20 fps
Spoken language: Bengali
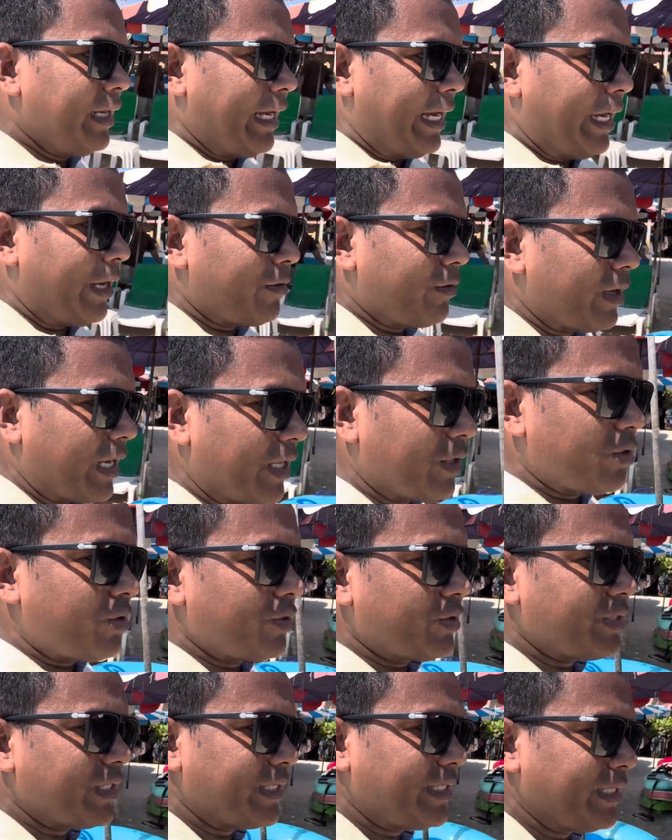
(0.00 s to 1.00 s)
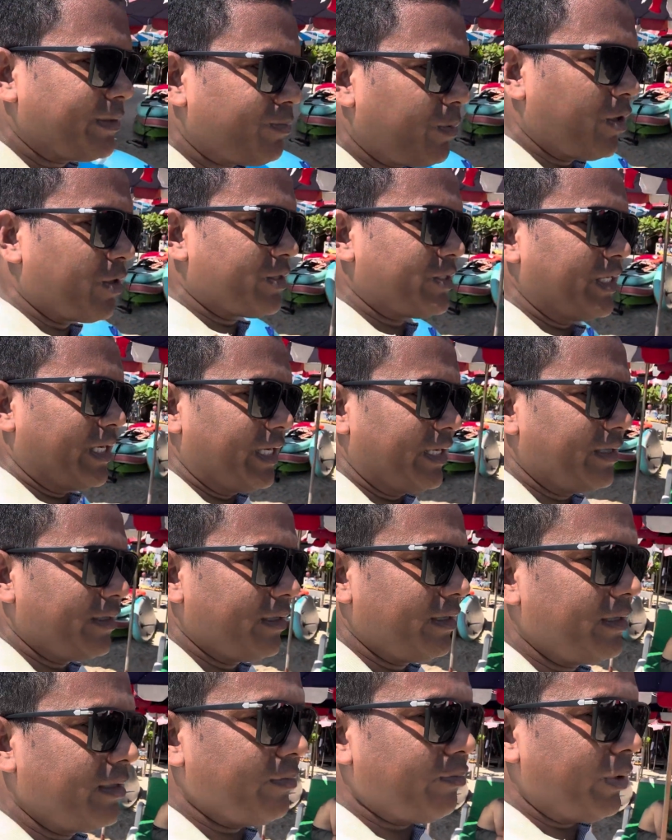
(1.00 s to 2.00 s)
এখন আন্তর্জাতিক পর্যায়ে
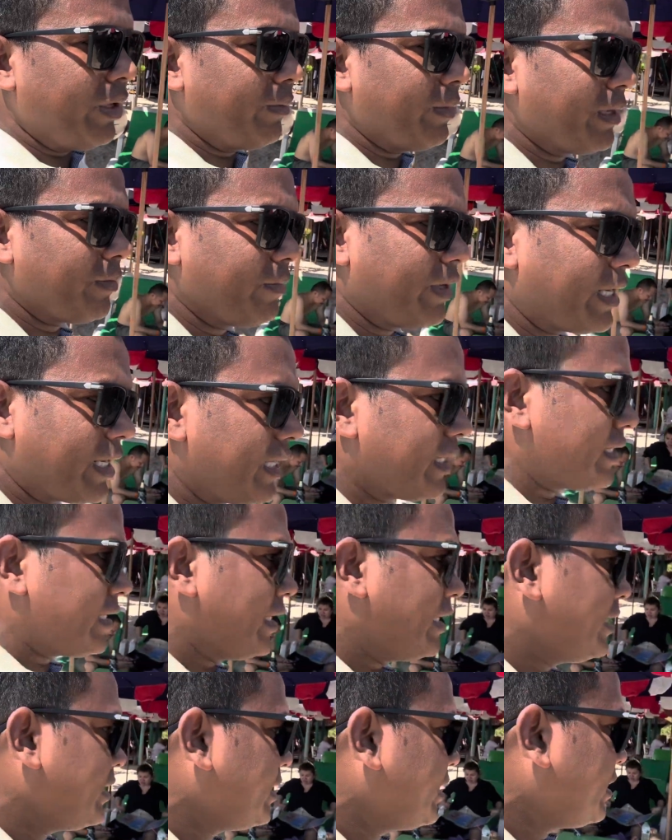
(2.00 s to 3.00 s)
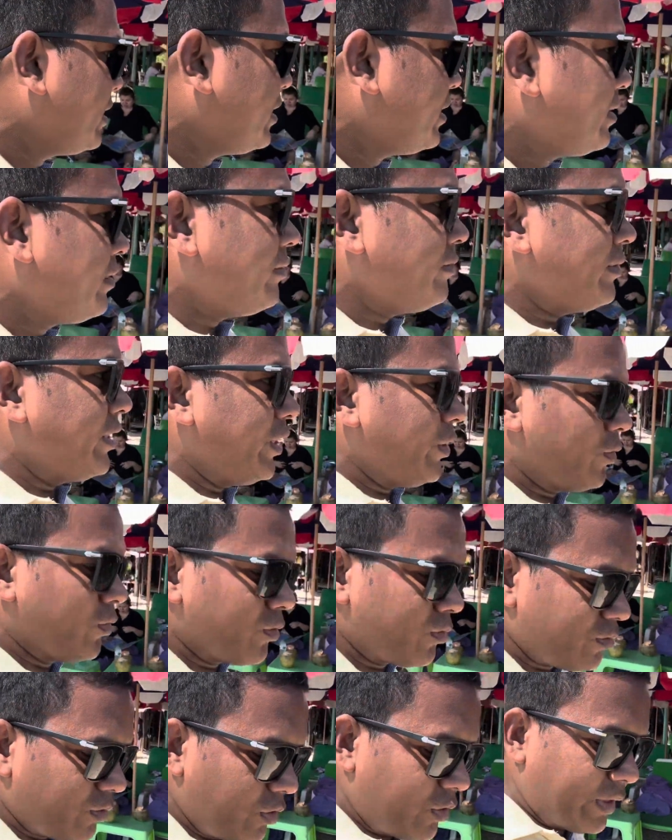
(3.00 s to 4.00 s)
বিমান ভাড়াটা দ্বিগুণ
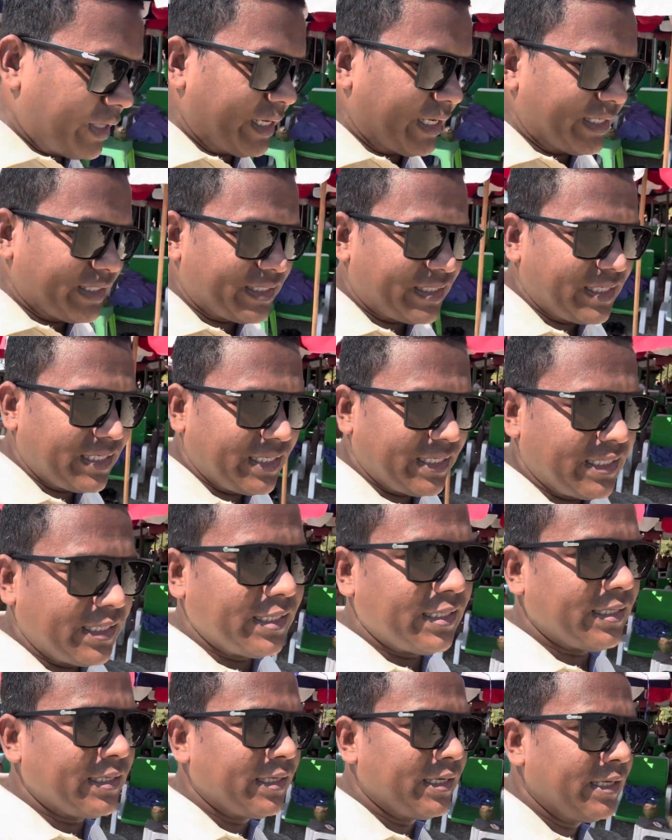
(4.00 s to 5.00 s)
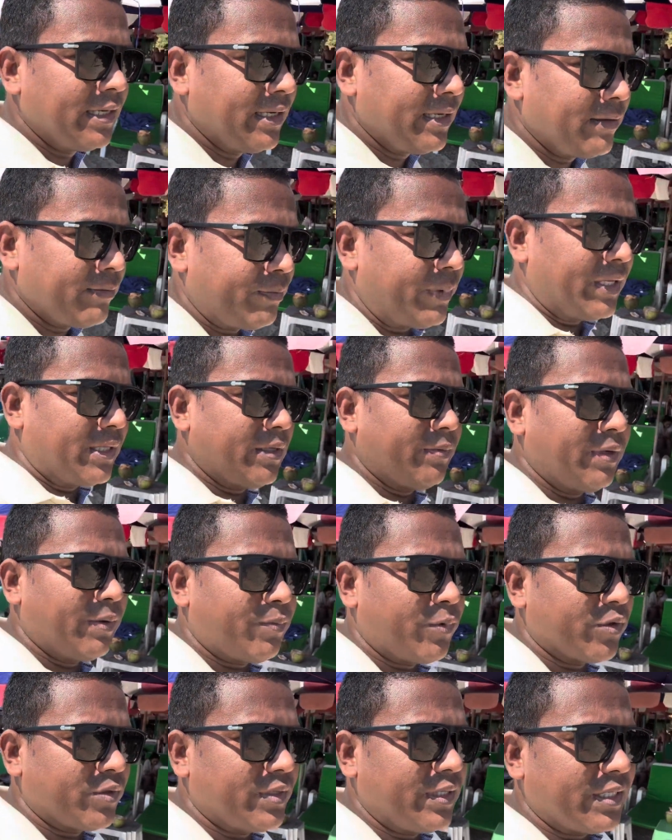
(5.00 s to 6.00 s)
হয়ে গেছে পৃথিবীর
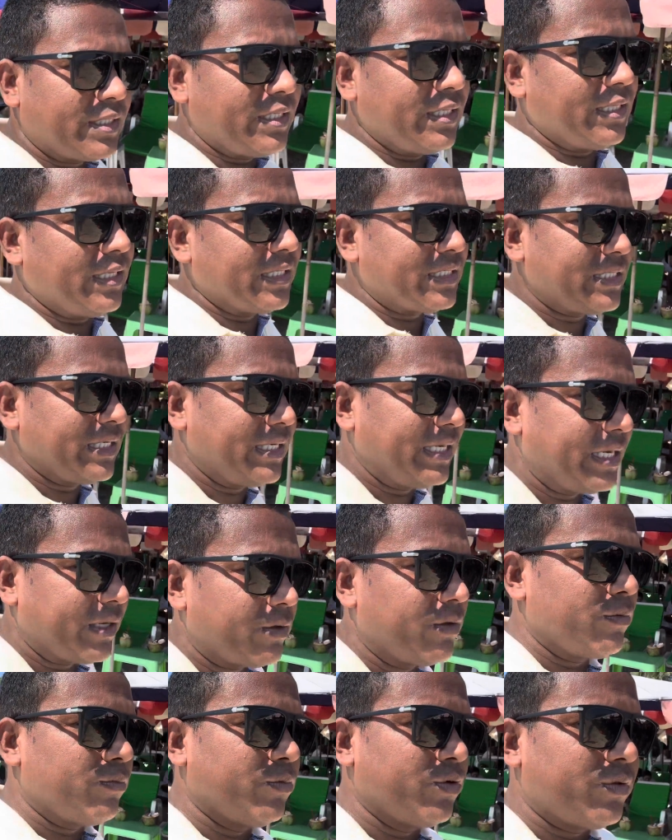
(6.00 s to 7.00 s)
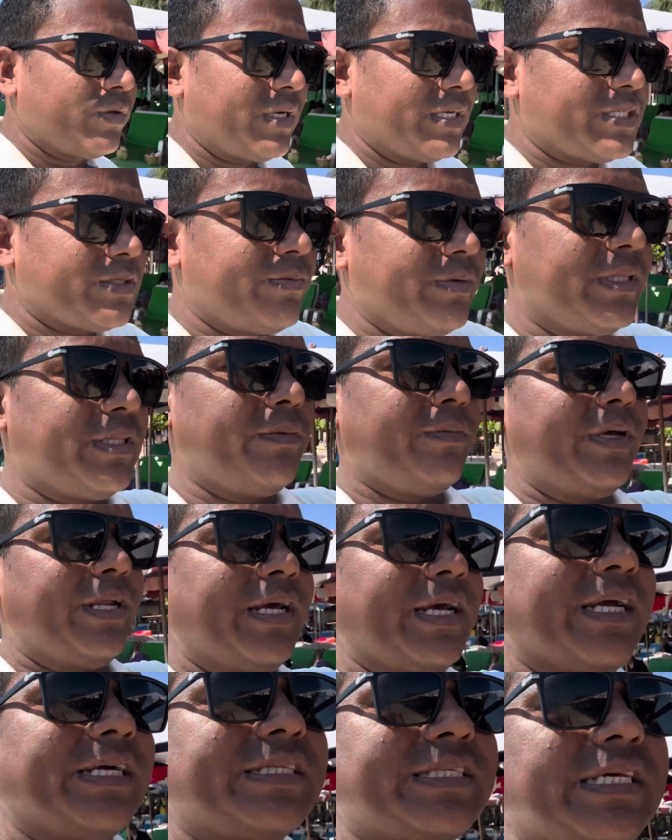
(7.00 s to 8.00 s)
প্রত্যেকটি দেশেরই এখন মুদ্রাস্ফীতি
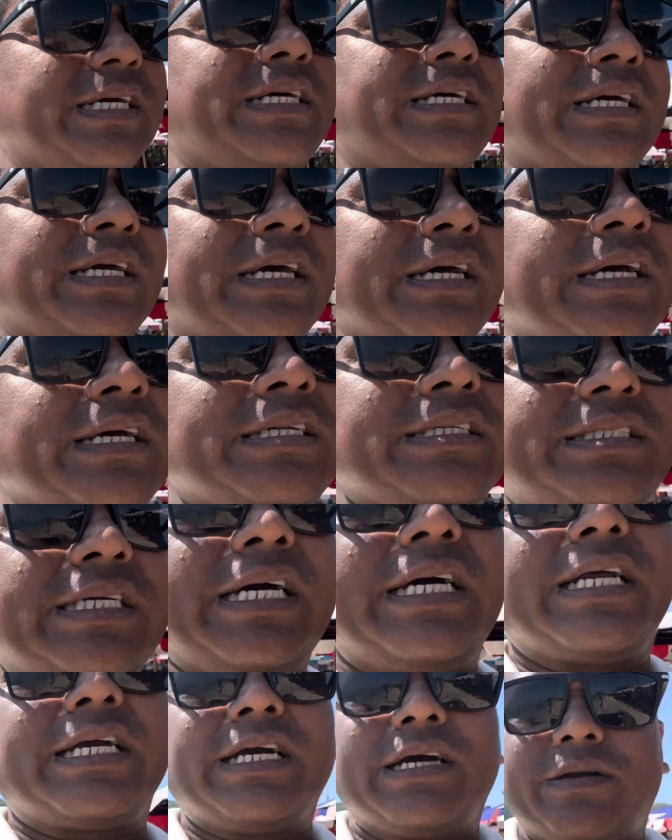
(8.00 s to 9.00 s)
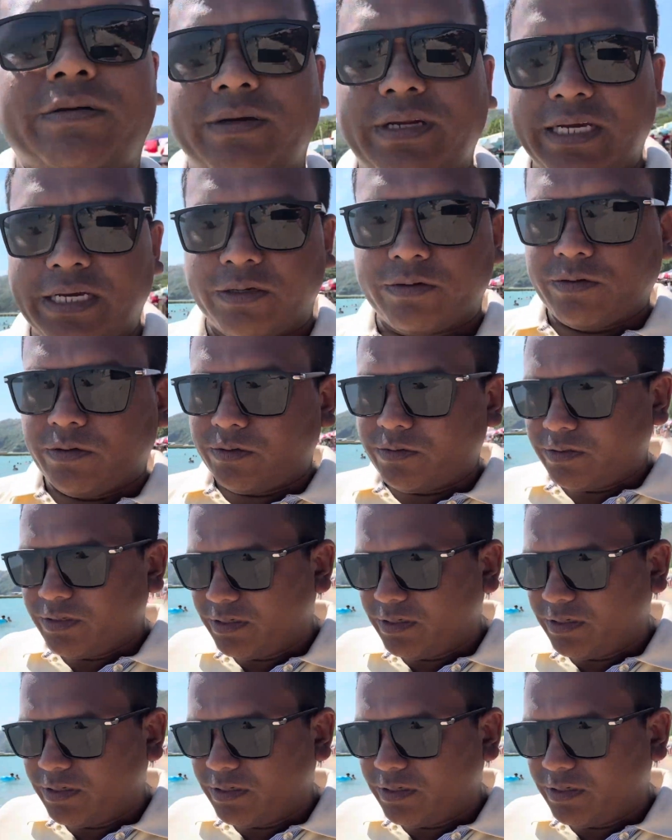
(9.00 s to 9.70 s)
বেড়ে গেছে যার কারণে এখন